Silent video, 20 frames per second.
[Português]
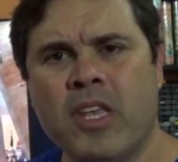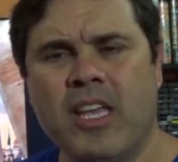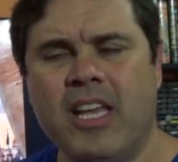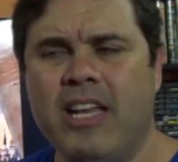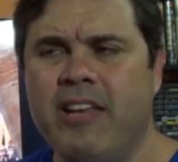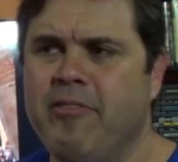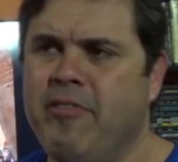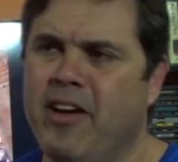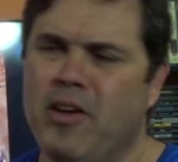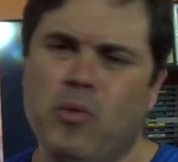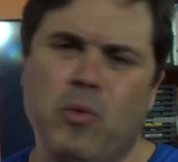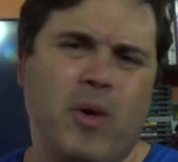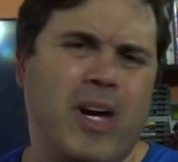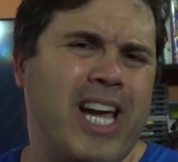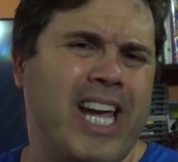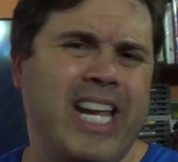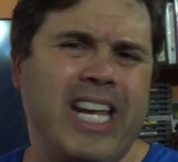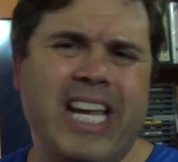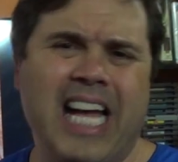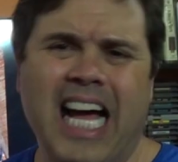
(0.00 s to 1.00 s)
que ele vai num
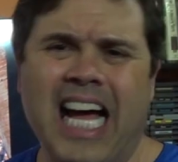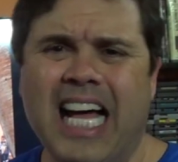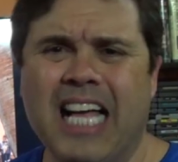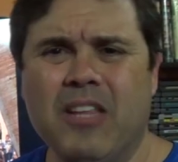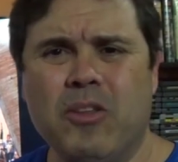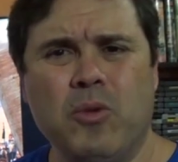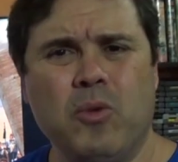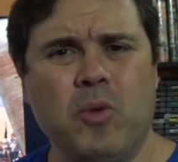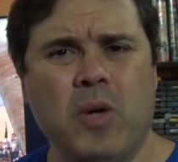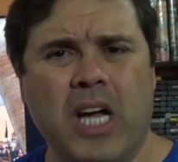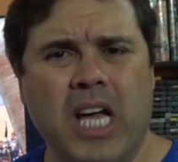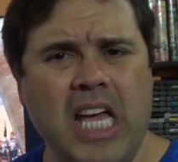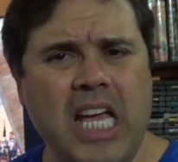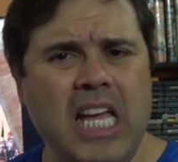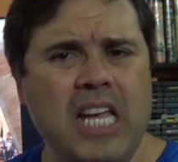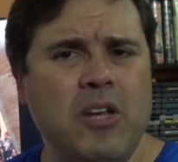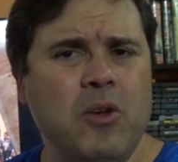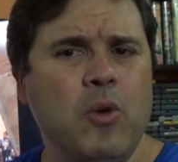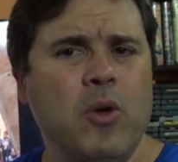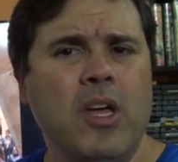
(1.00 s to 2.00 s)
reinado, num
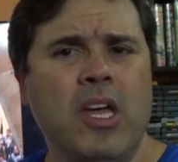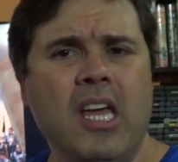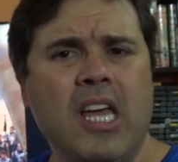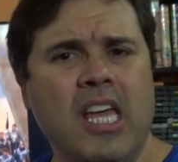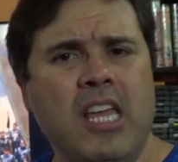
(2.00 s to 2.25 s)
reino,